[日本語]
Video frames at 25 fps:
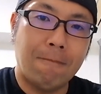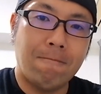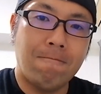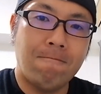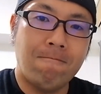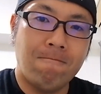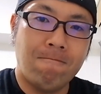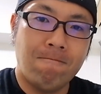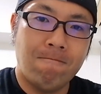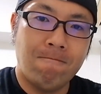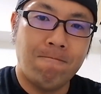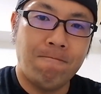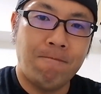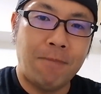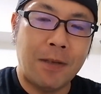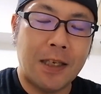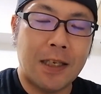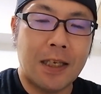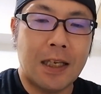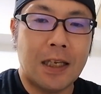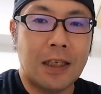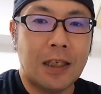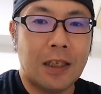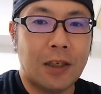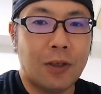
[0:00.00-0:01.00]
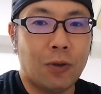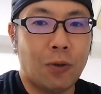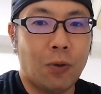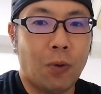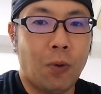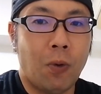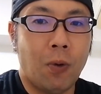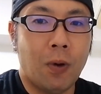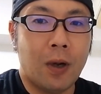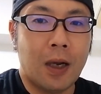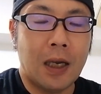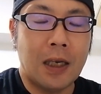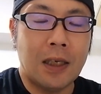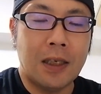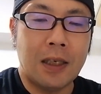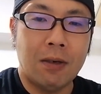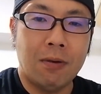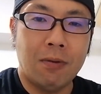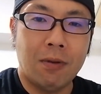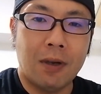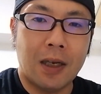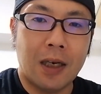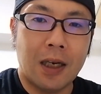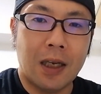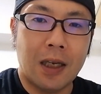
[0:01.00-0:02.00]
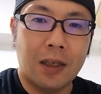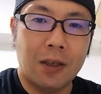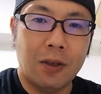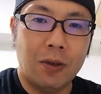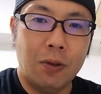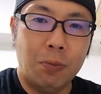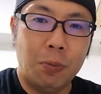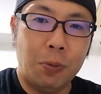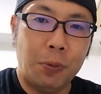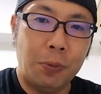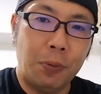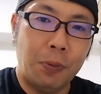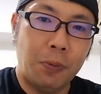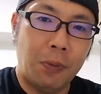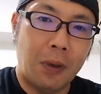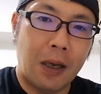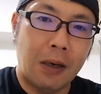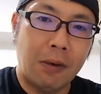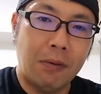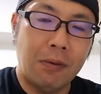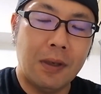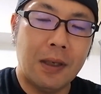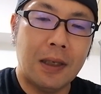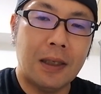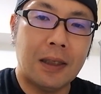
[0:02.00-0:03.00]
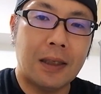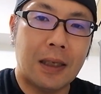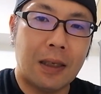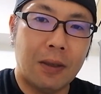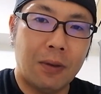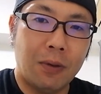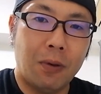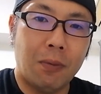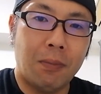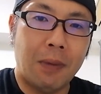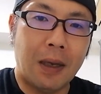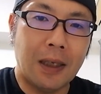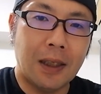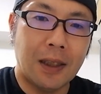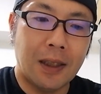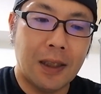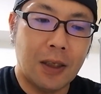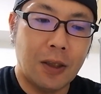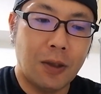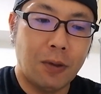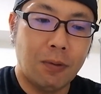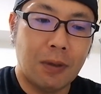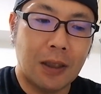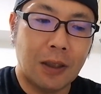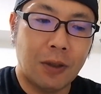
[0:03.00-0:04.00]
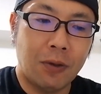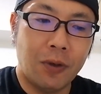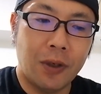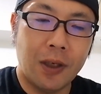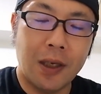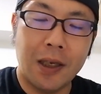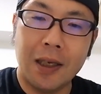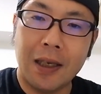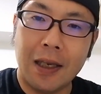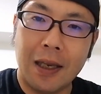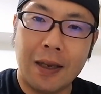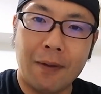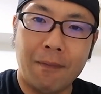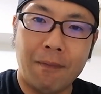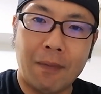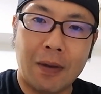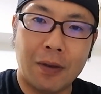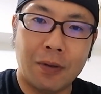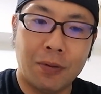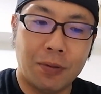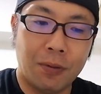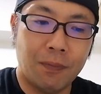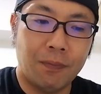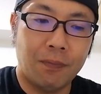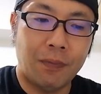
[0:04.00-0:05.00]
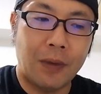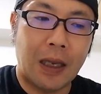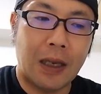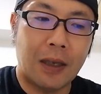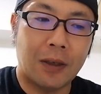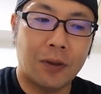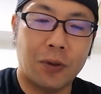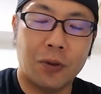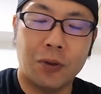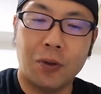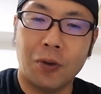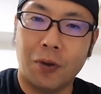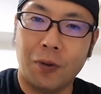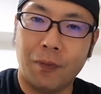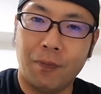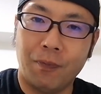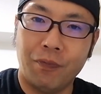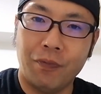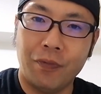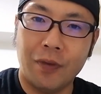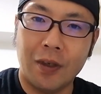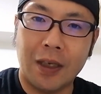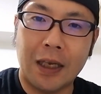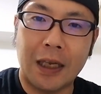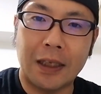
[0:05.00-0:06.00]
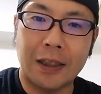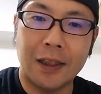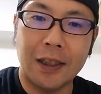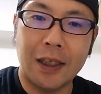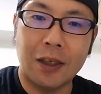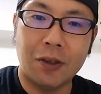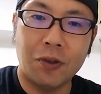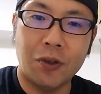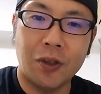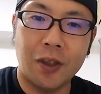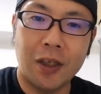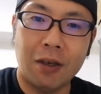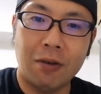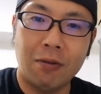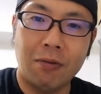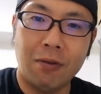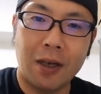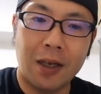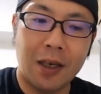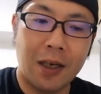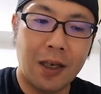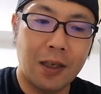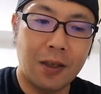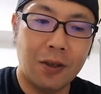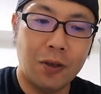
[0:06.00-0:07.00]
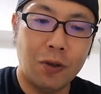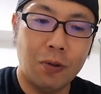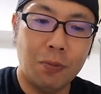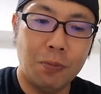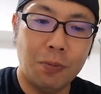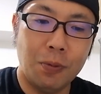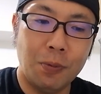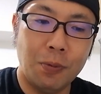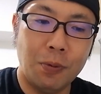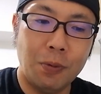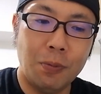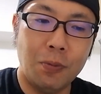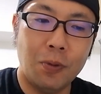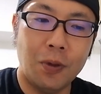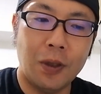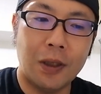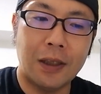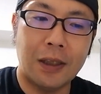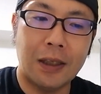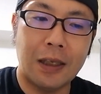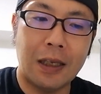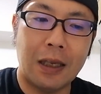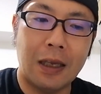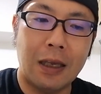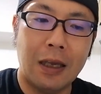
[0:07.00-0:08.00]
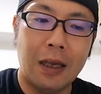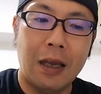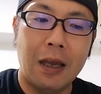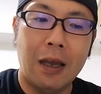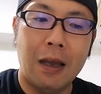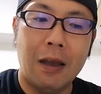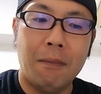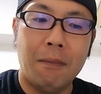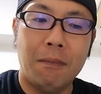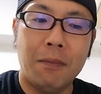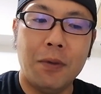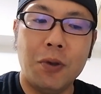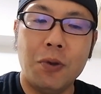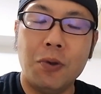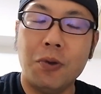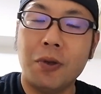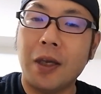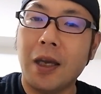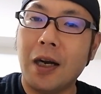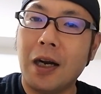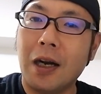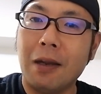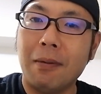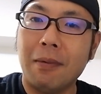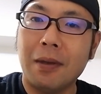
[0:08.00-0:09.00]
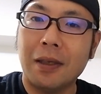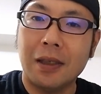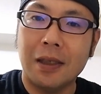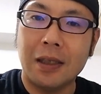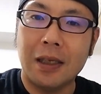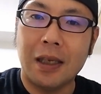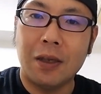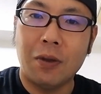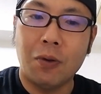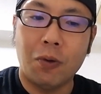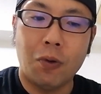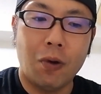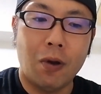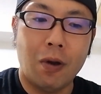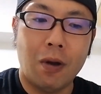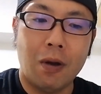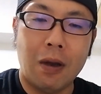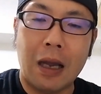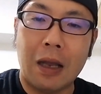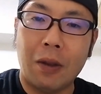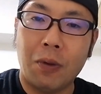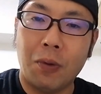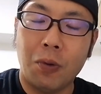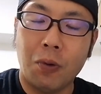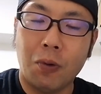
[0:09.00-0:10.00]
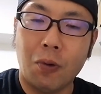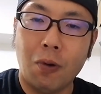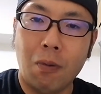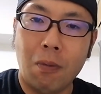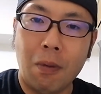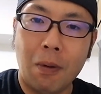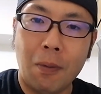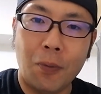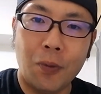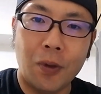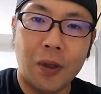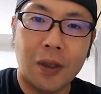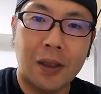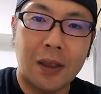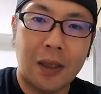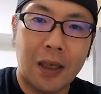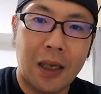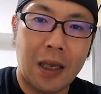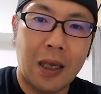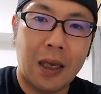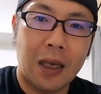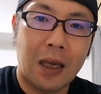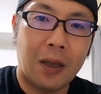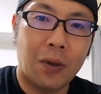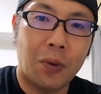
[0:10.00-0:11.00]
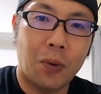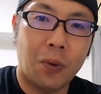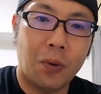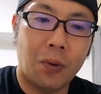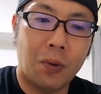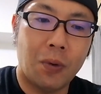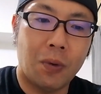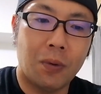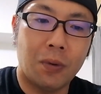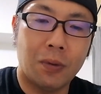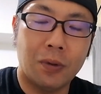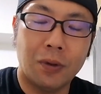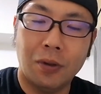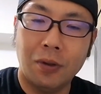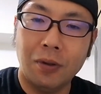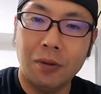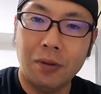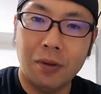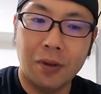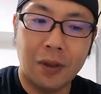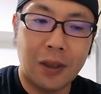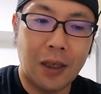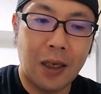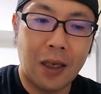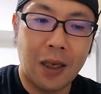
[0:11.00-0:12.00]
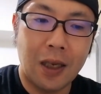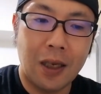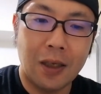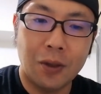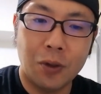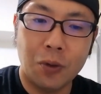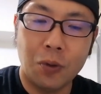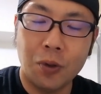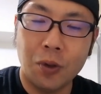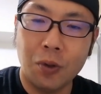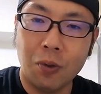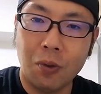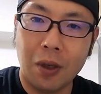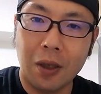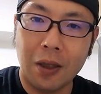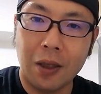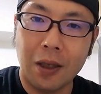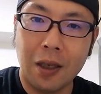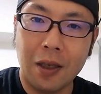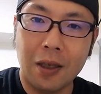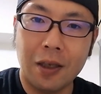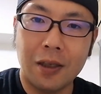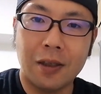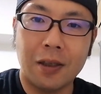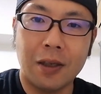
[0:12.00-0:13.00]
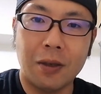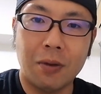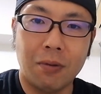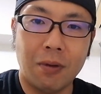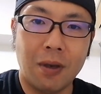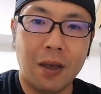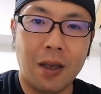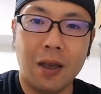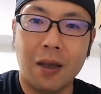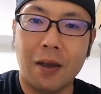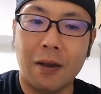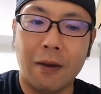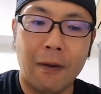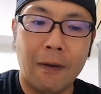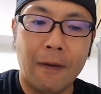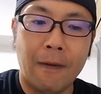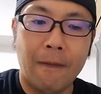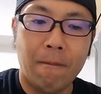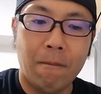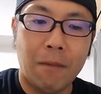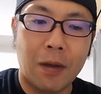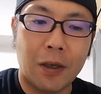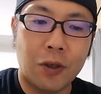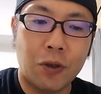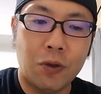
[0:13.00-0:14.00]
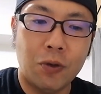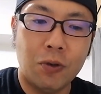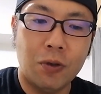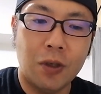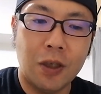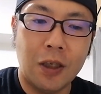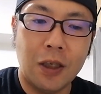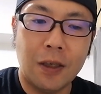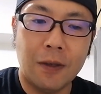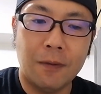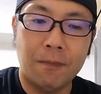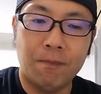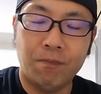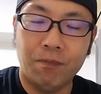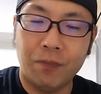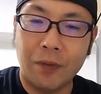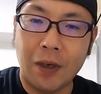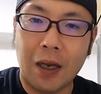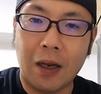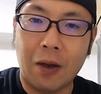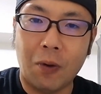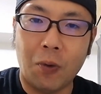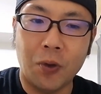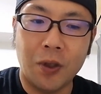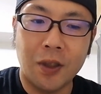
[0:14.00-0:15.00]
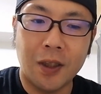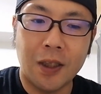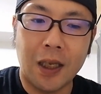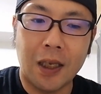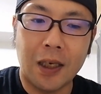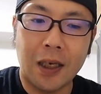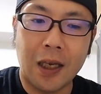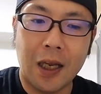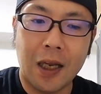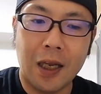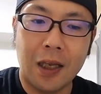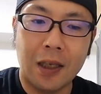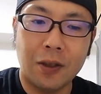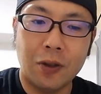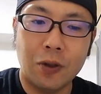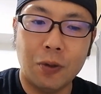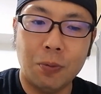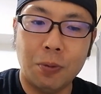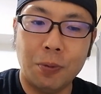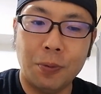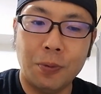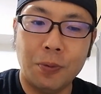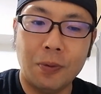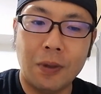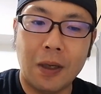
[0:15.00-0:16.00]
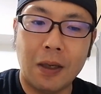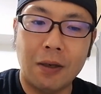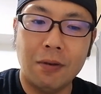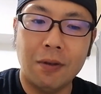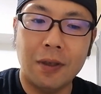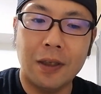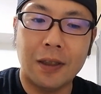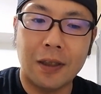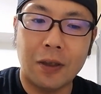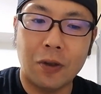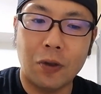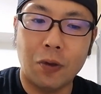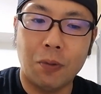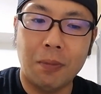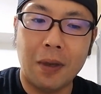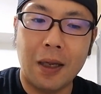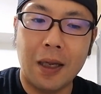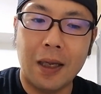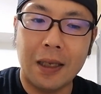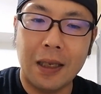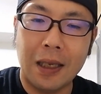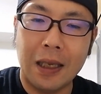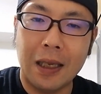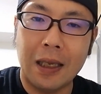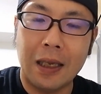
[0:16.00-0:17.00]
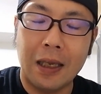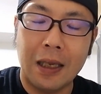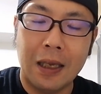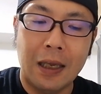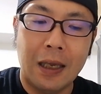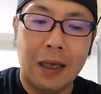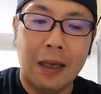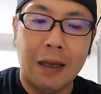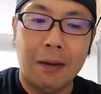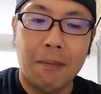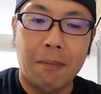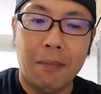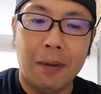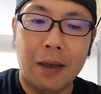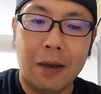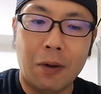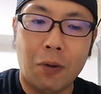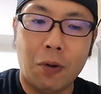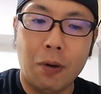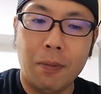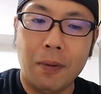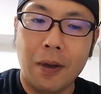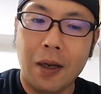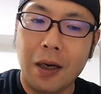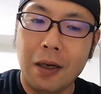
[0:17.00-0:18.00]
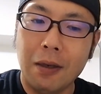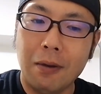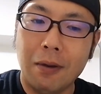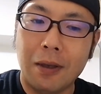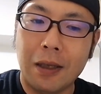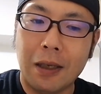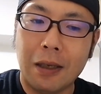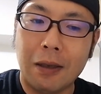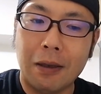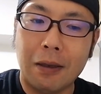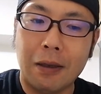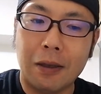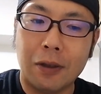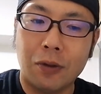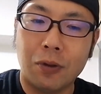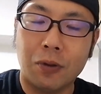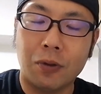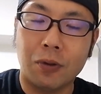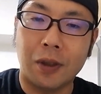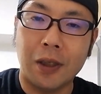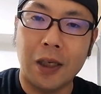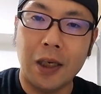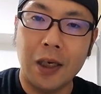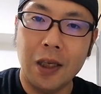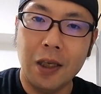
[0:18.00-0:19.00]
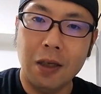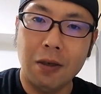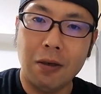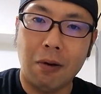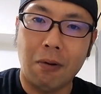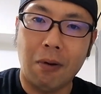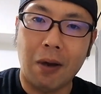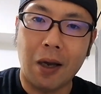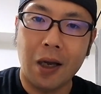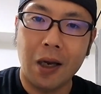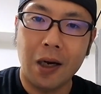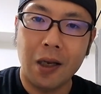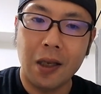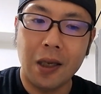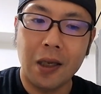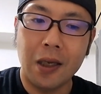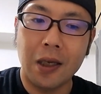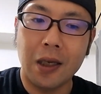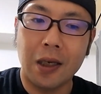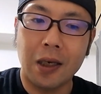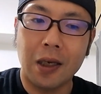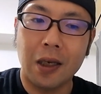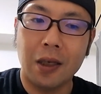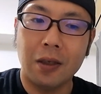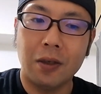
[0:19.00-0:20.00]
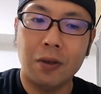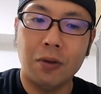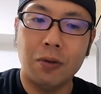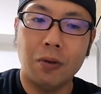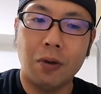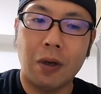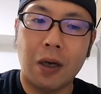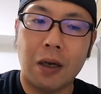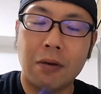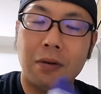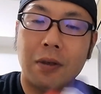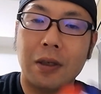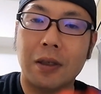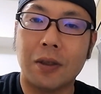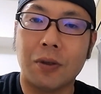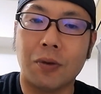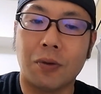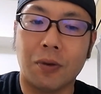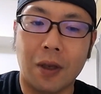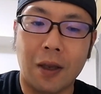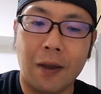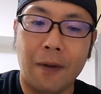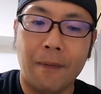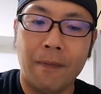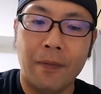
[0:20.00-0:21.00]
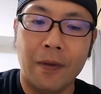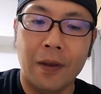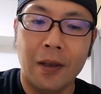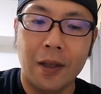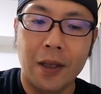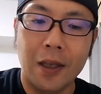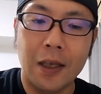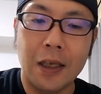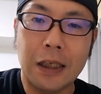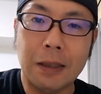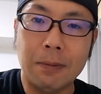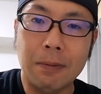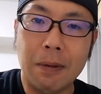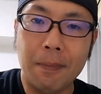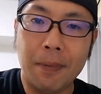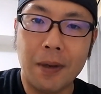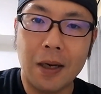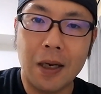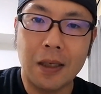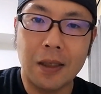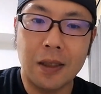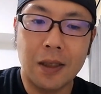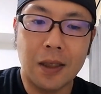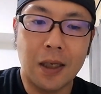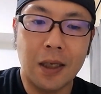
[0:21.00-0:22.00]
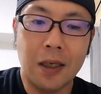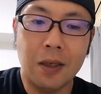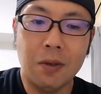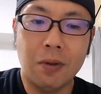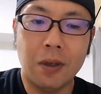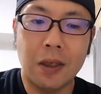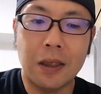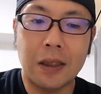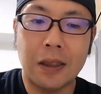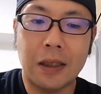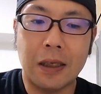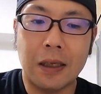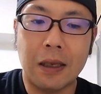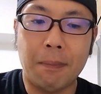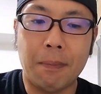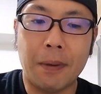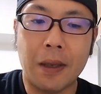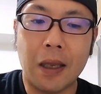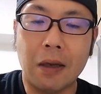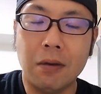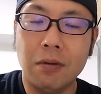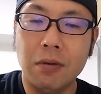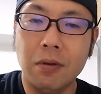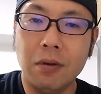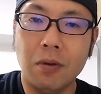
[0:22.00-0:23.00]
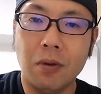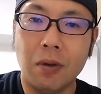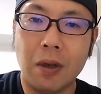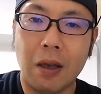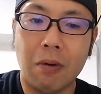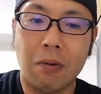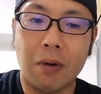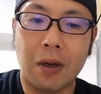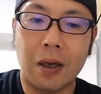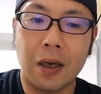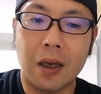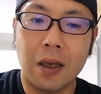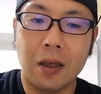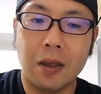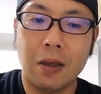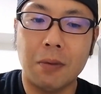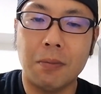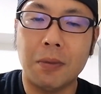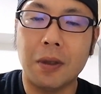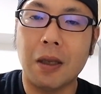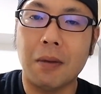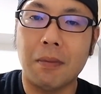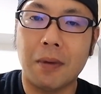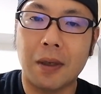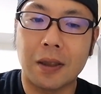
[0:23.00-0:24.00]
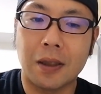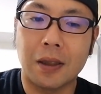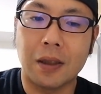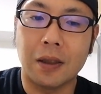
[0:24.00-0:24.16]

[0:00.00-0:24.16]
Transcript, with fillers: うーん、ピッチャー陣ちょっと崩壊してるのかなっていう部分もあるんですけど、牧選手は1人でね、まあ、まあ、ちょっと活躍してるのかなっていう部分もですね、見受けられますね。横あの横浜もですねあの、ずっと前半調子良かったんですけどね、まあ、急になんか落ちたなーっていう部分はあるんですけど、まあね、まあ、こればかりはね、ちょっとセ・リーグが分からないかなっていうのがあるんですよね。で、一番バランスがいいのがですね、やっぱヤクルトなのかなって見てま